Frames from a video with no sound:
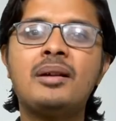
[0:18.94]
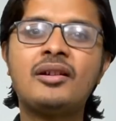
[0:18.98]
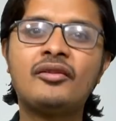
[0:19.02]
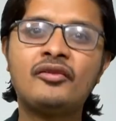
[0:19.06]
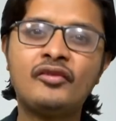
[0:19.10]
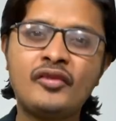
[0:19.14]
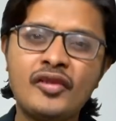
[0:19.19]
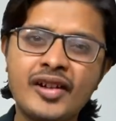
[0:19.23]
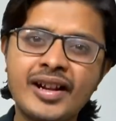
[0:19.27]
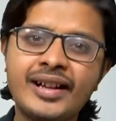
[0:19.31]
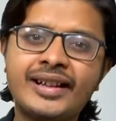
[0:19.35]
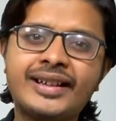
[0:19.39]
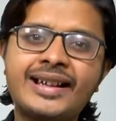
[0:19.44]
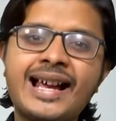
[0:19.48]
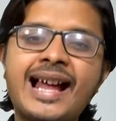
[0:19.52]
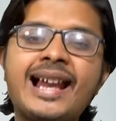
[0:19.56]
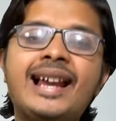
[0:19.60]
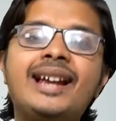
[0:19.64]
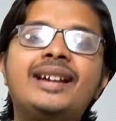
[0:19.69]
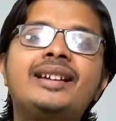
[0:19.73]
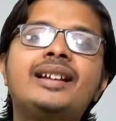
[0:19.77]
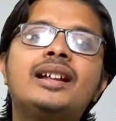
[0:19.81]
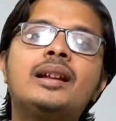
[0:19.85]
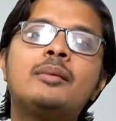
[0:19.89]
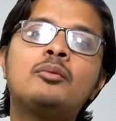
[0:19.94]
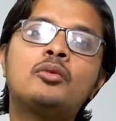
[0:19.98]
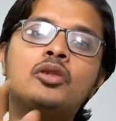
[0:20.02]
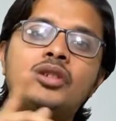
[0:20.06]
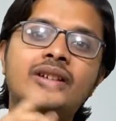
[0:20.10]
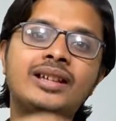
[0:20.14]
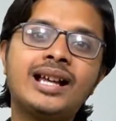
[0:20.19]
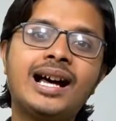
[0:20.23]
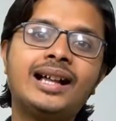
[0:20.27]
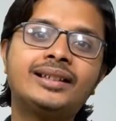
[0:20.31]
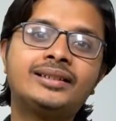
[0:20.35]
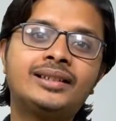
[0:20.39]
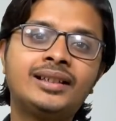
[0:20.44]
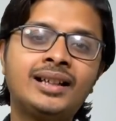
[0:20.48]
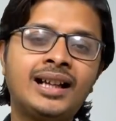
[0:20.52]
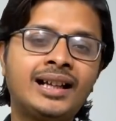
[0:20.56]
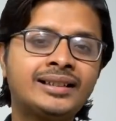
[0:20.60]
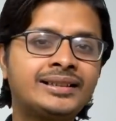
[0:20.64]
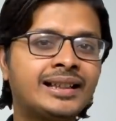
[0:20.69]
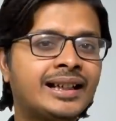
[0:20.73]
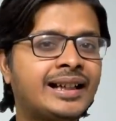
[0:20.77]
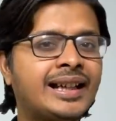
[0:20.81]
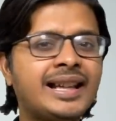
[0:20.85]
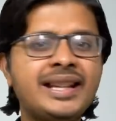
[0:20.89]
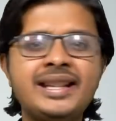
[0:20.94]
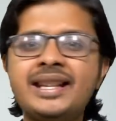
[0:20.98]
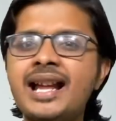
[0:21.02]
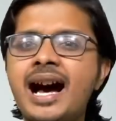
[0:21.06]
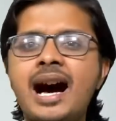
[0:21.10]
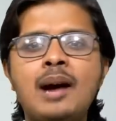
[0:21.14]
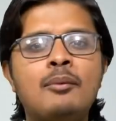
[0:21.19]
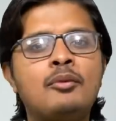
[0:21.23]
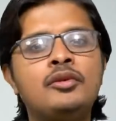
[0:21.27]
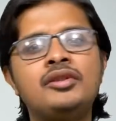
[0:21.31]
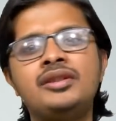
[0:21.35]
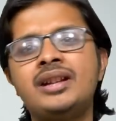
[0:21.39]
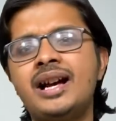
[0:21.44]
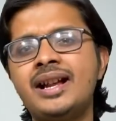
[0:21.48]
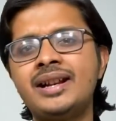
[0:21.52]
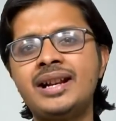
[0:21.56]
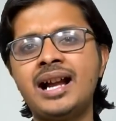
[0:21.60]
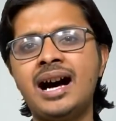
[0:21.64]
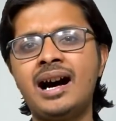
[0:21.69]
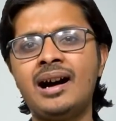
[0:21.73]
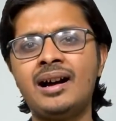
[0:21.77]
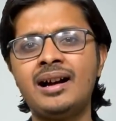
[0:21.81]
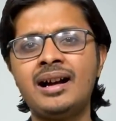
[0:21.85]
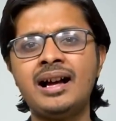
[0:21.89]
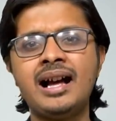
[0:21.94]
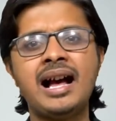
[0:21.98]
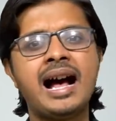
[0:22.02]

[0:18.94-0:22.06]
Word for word: पर फिर कैलेंडर हमको याद दिलाता है कि ना मुन्ना ना